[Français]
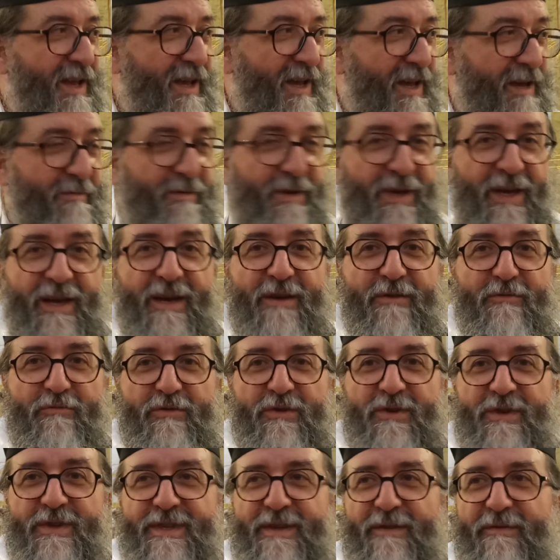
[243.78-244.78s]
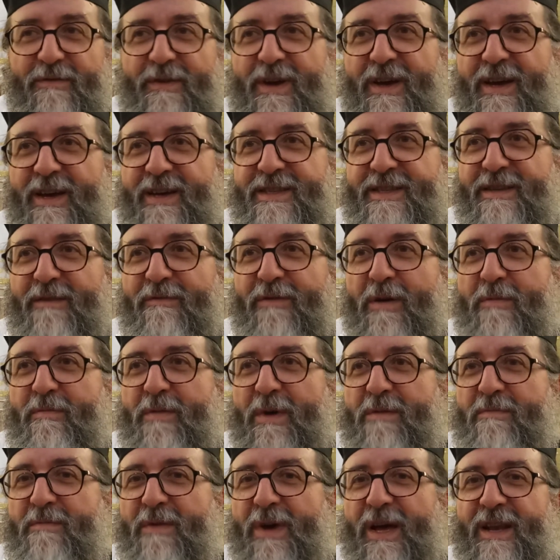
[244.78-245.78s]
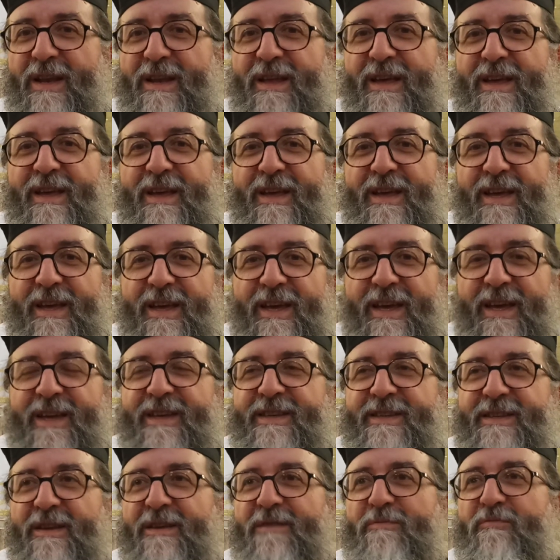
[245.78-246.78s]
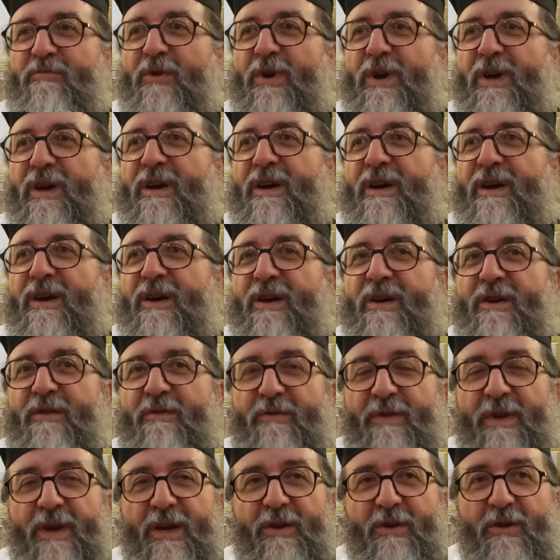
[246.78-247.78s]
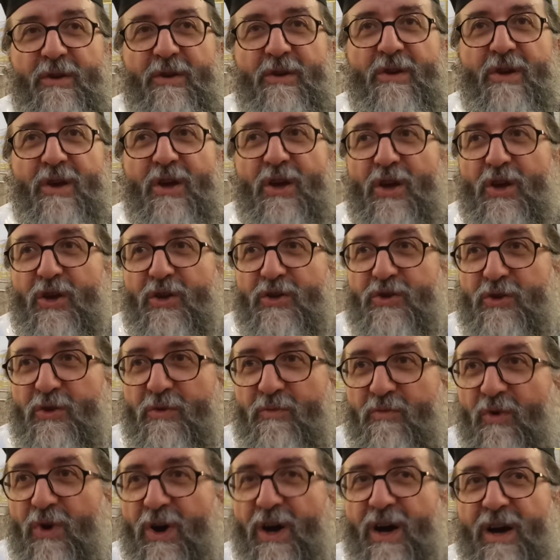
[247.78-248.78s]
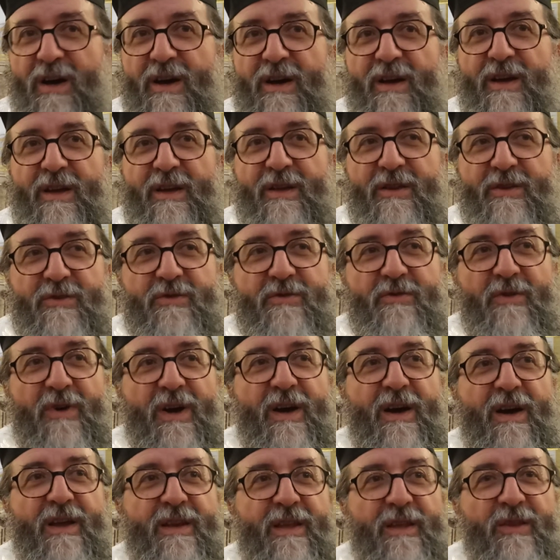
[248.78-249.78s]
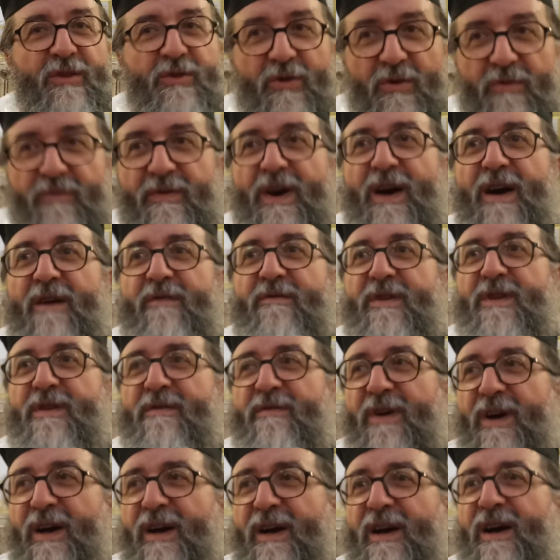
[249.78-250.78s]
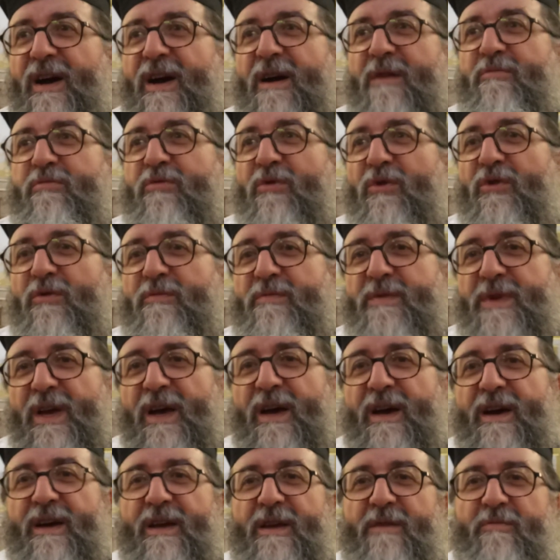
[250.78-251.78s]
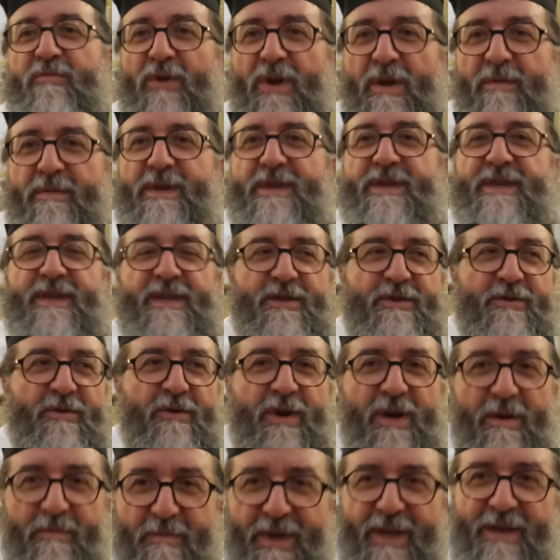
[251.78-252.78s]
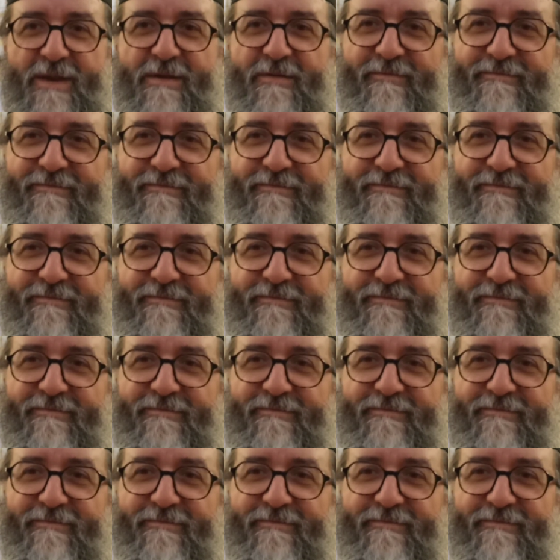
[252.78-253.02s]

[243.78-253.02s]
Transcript: eh ben ça fera ça fera pas de mal et ça pourra faire que ce mois soit les tovav livracha pour le bien et pour la bénédiction. Amen.